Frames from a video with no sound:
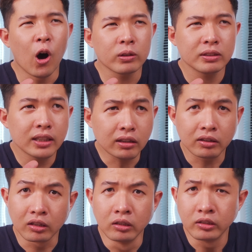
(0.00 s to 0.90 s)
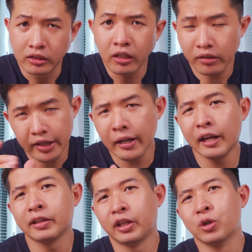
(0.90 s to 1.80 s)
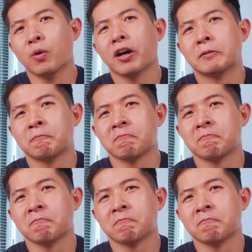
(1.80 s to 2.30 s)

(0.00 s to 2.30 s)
hot nhất từ trước đến nay thì đúng hơn.